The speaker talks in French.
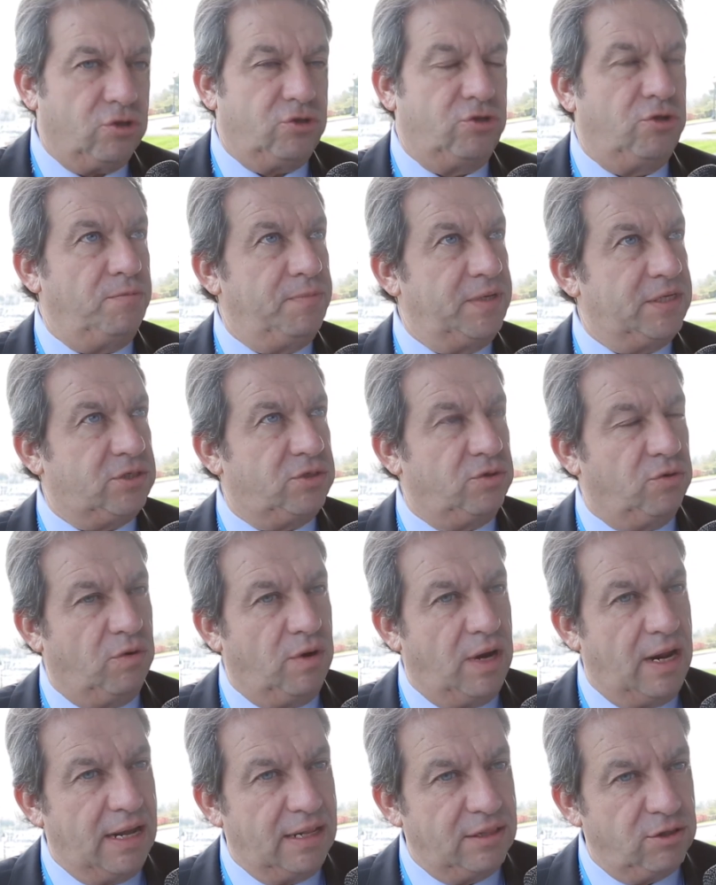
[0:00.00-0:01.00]
de, de
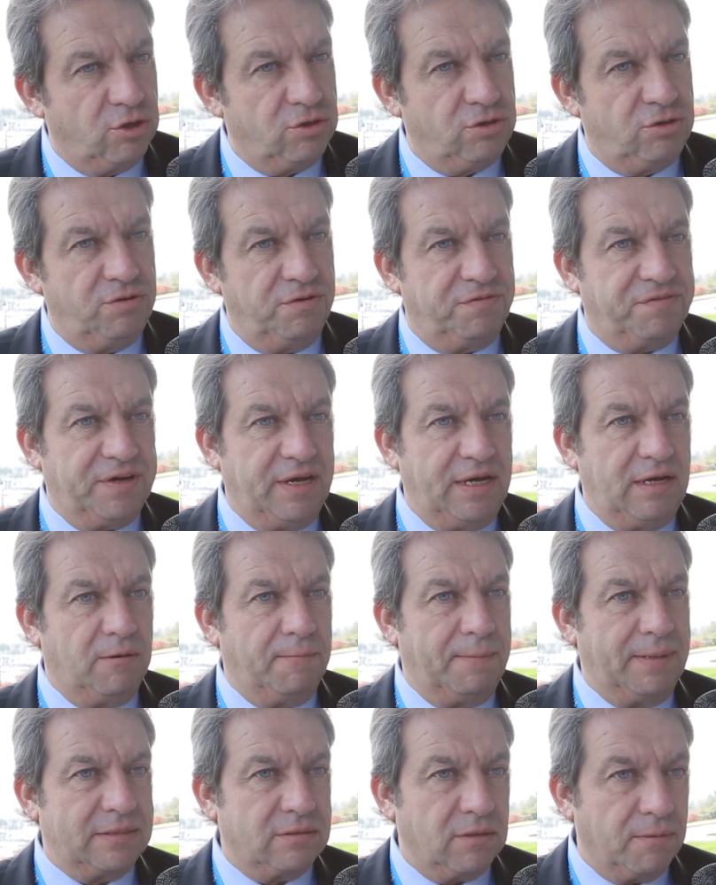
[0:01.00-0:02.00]
mission à la note de frais en
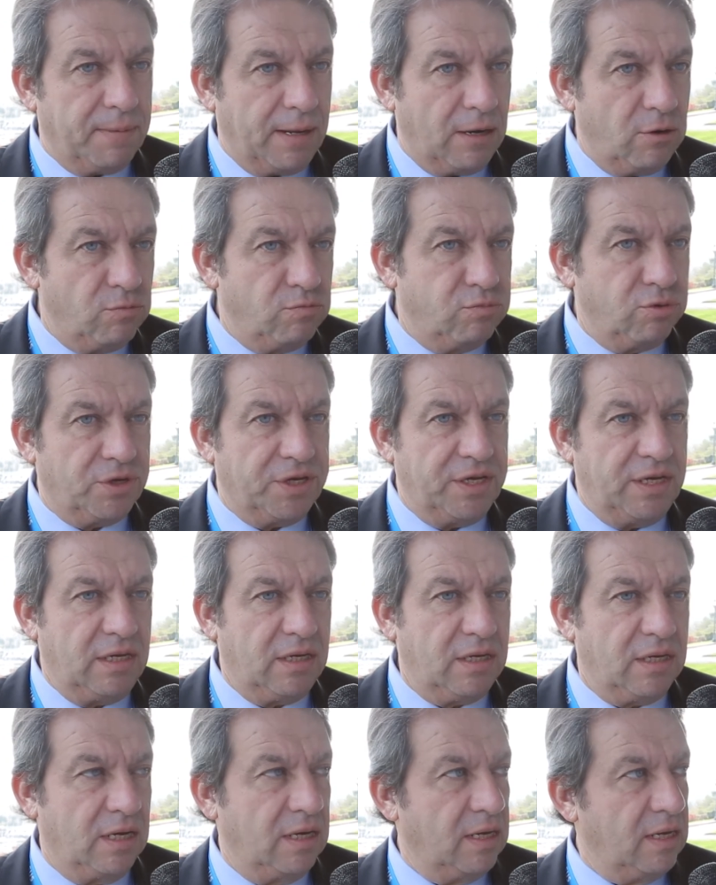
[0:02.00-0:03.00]
passant par le
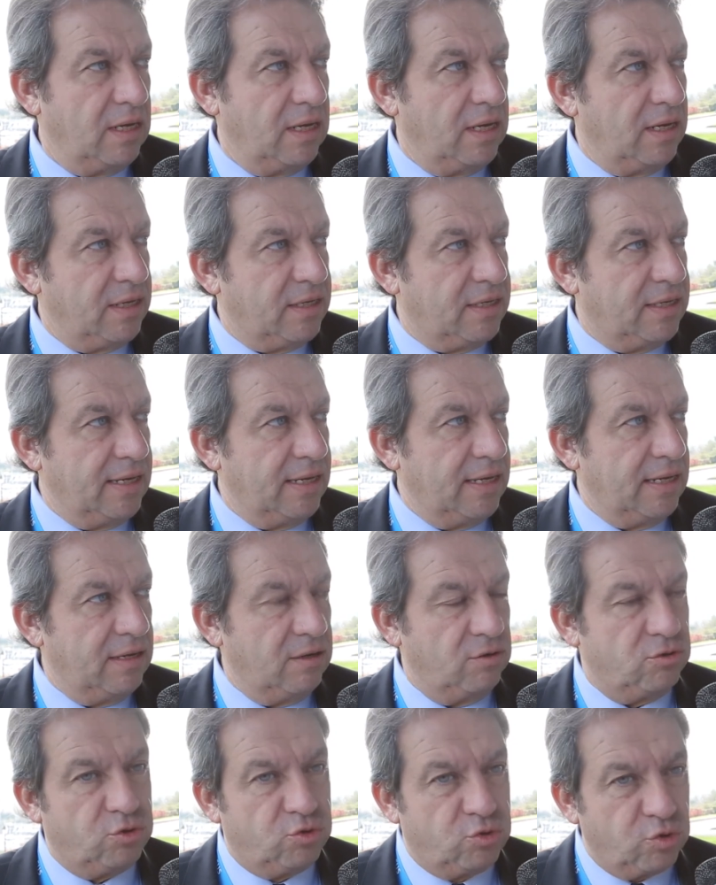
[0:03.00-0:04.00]
booking qui est
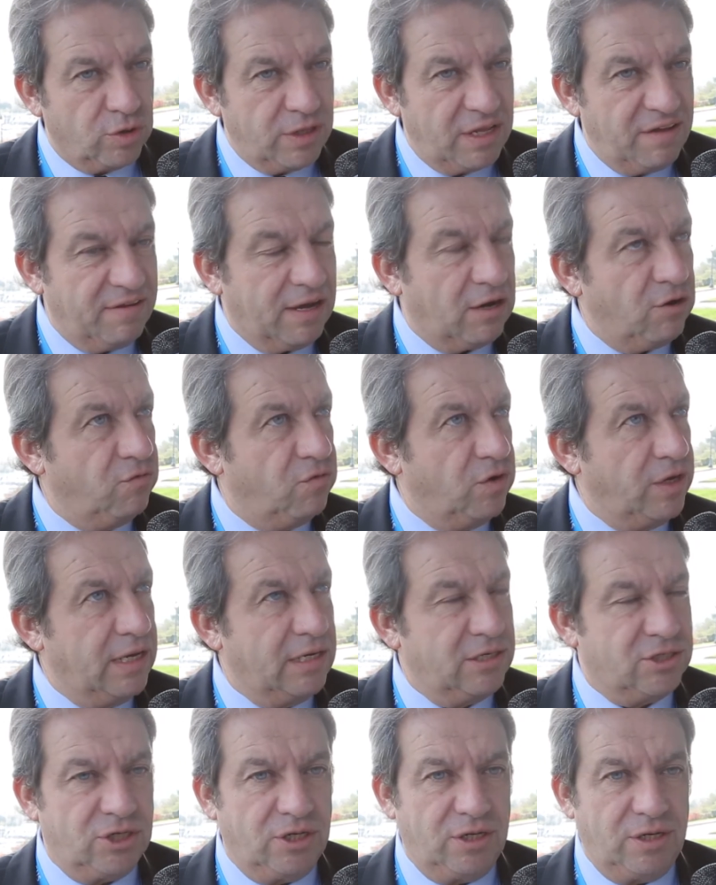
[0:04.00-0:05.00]
euh, tourné vers le
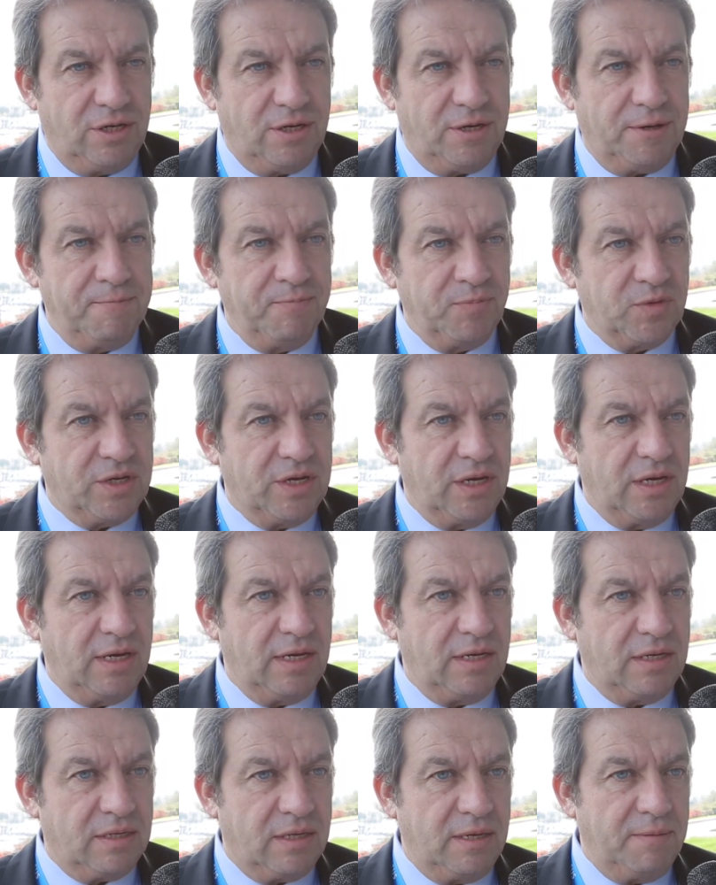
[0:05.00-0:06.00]
voyageur, qui
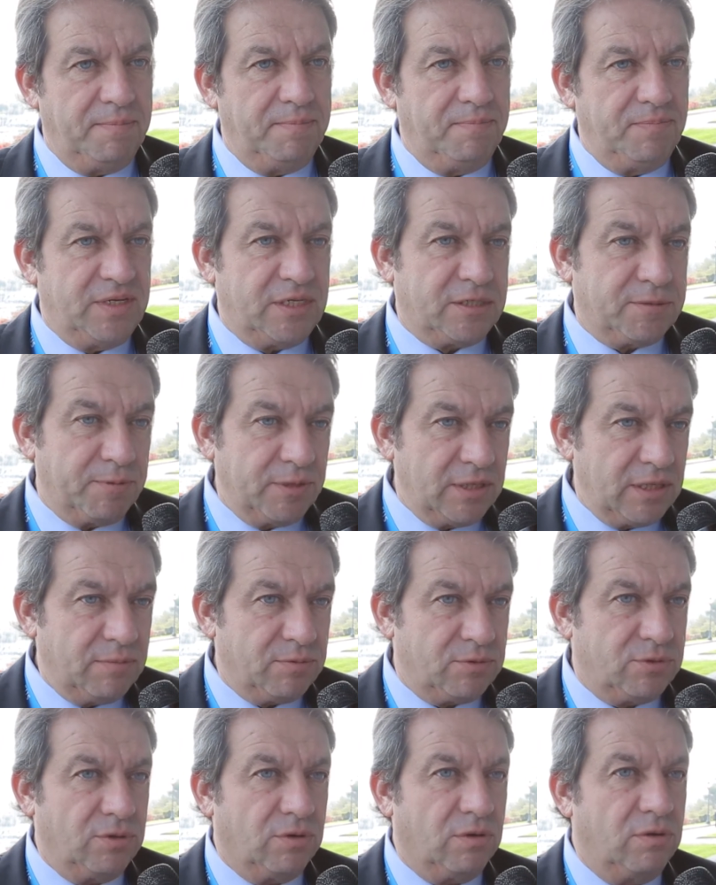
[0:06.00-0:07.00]
est,
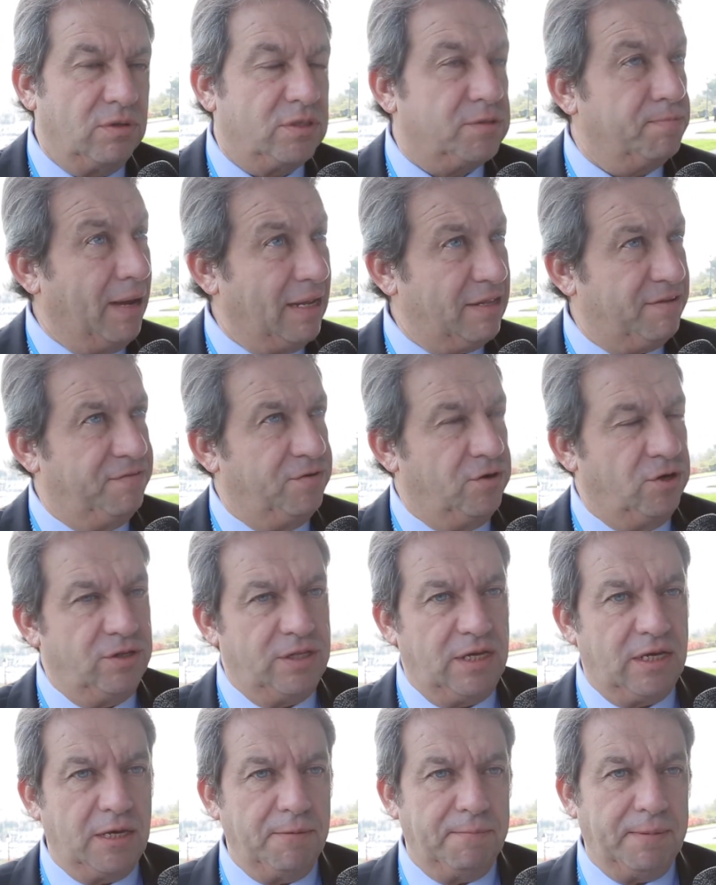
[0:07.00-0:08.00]
disponible sur le
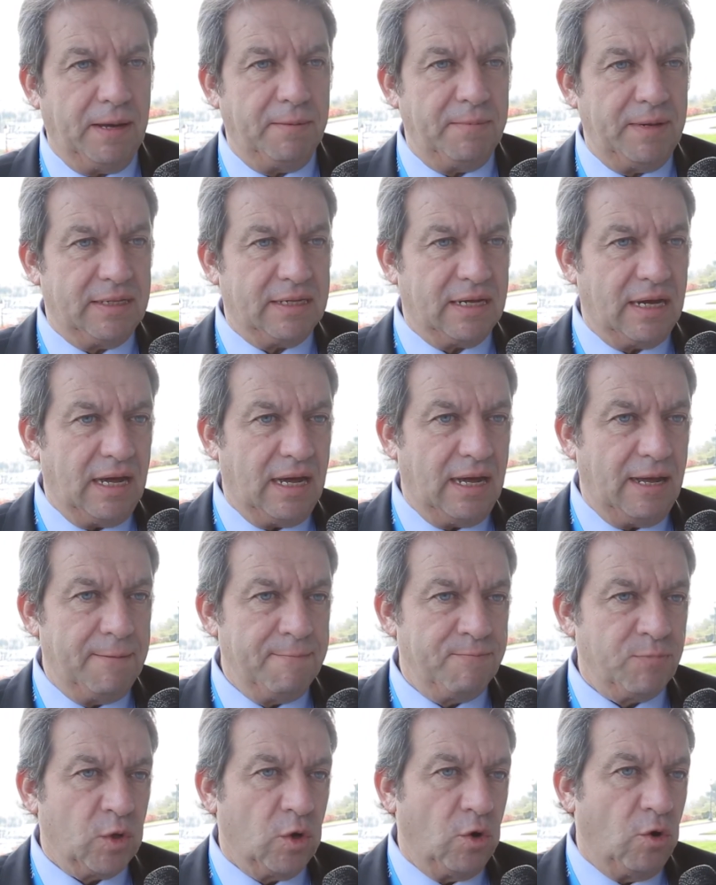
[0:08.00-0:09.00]
smartphone et qui permettra
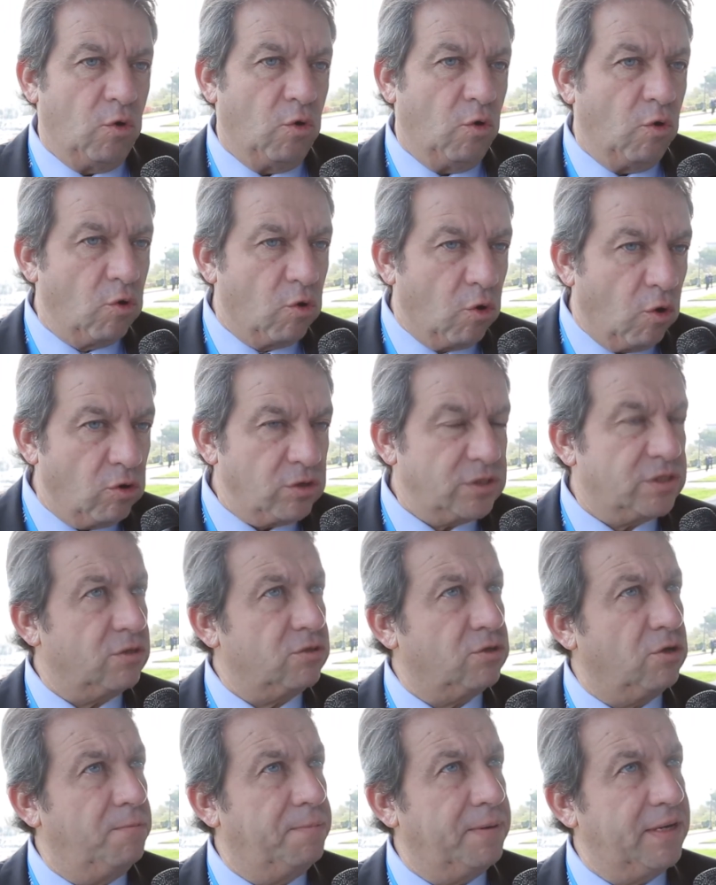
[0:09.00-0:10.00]
aux grosses
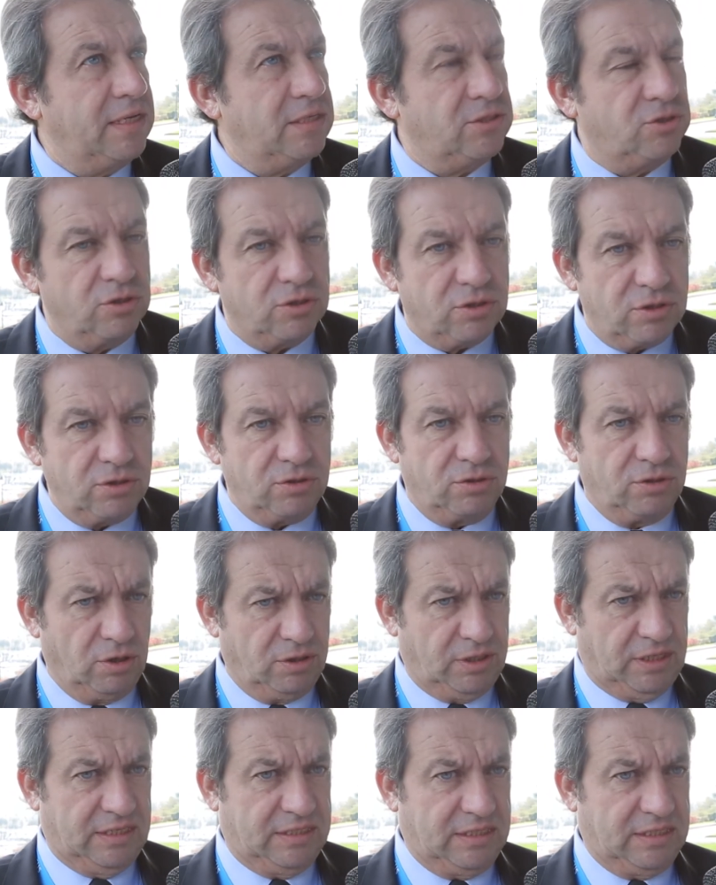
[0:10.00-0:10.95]
entreprises de doter